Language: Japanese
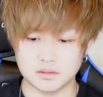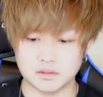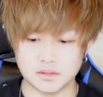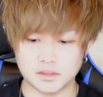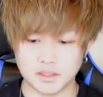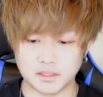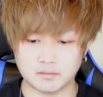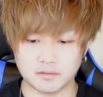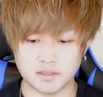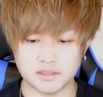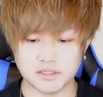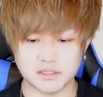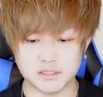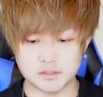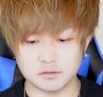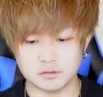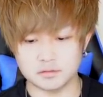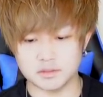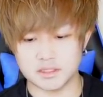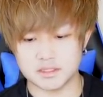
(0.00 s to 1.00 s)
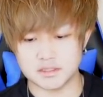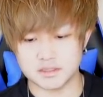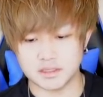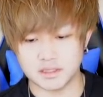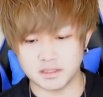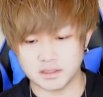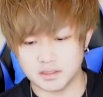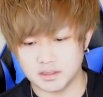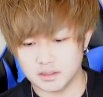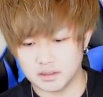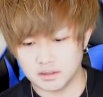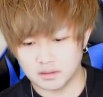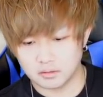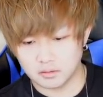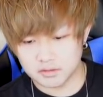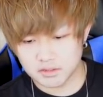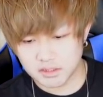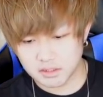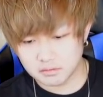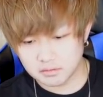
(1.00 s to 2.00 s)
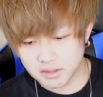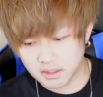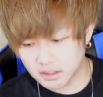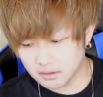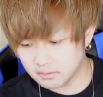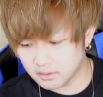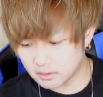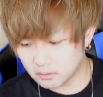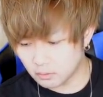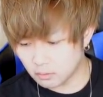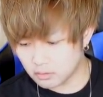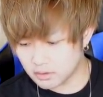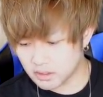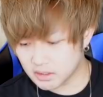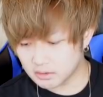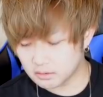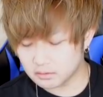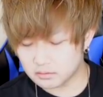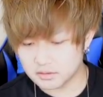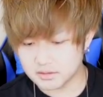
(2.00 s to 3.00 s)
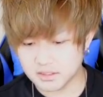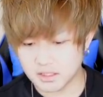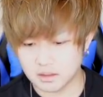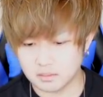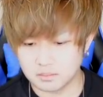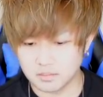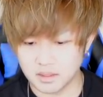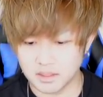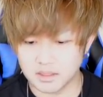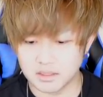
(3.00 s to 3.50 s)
次はシノンですね。こちらのキャラは攻撃力さんま